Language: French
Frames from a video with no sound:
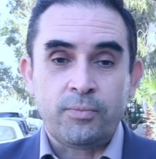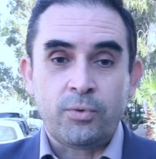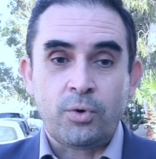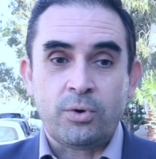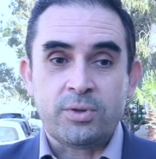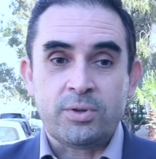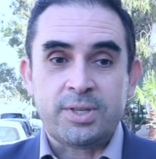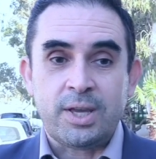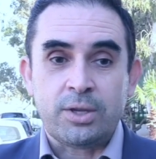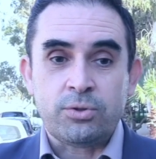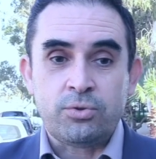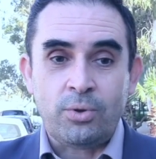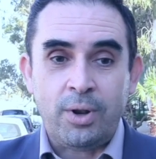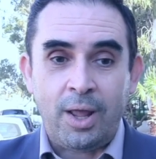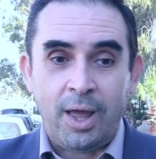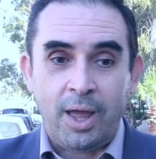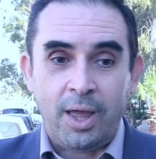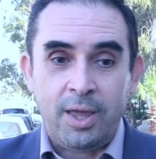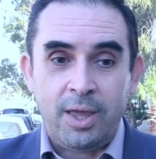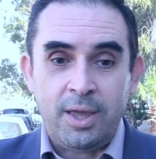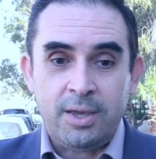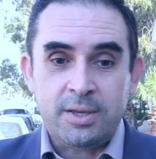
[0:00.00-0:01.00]
Cancer du
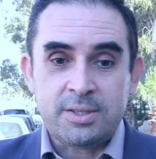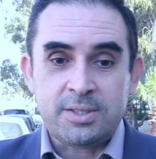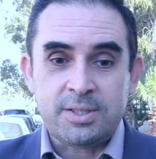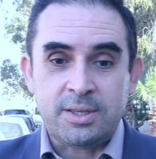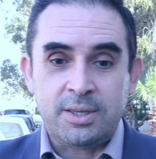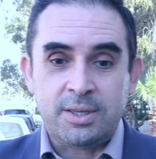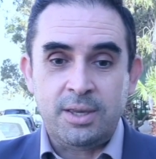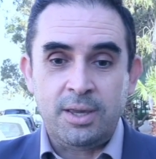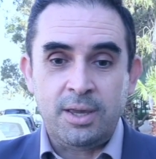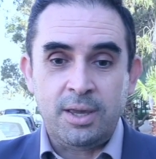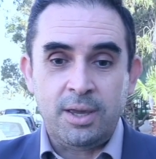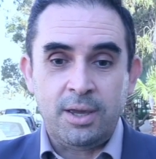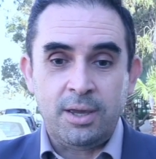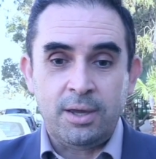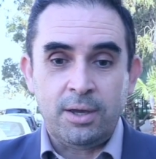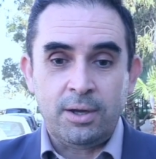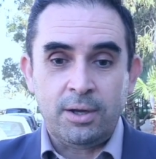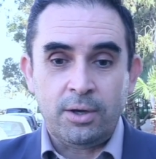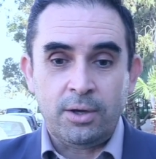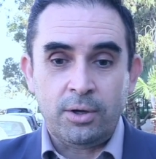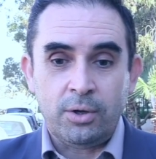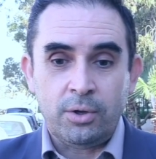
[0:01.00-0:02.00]
larynx qui est
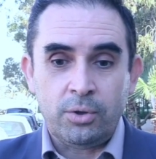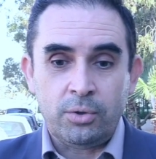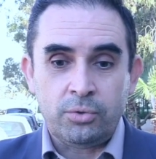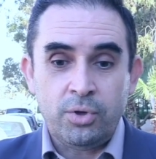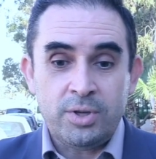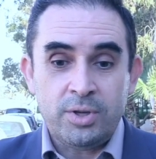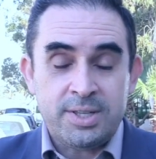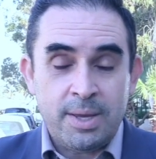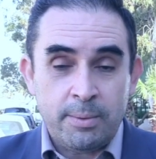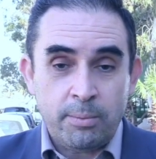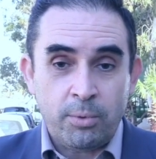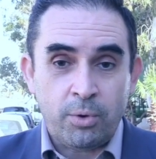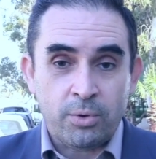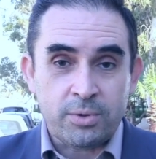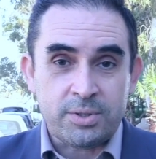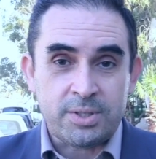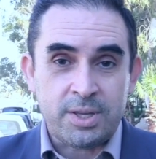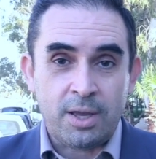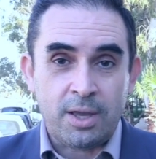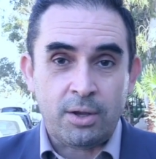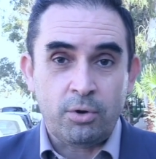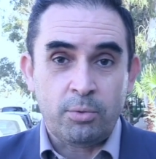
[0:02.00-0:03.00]
le deuxième
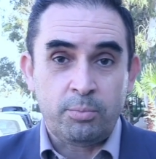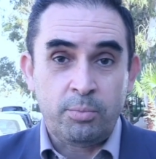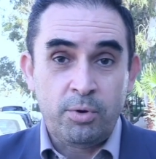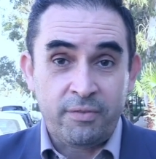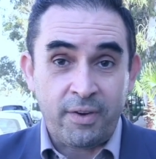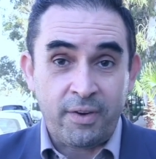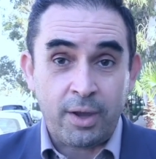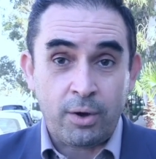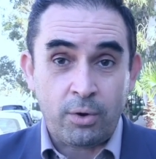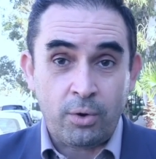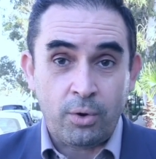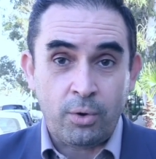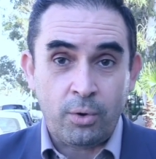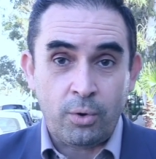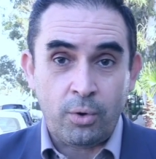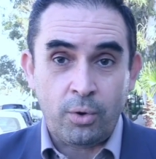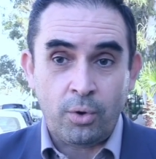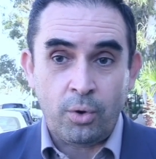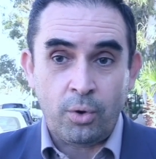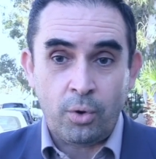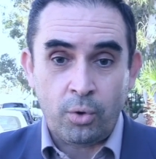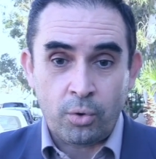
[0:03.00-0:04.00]
cancer le plus fréquent
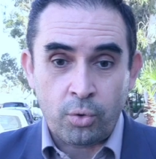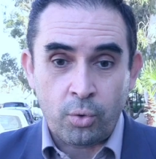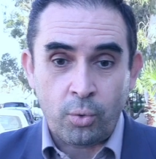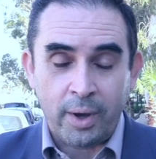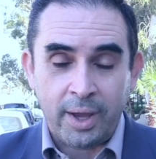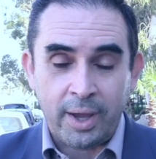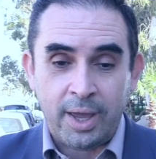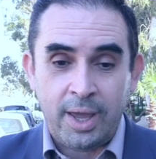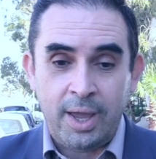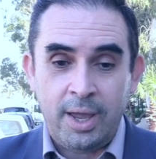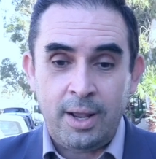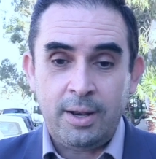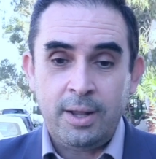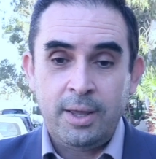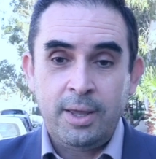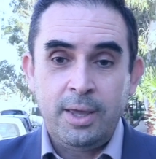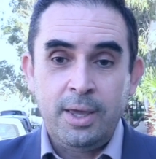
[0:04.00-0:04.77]
en ORL,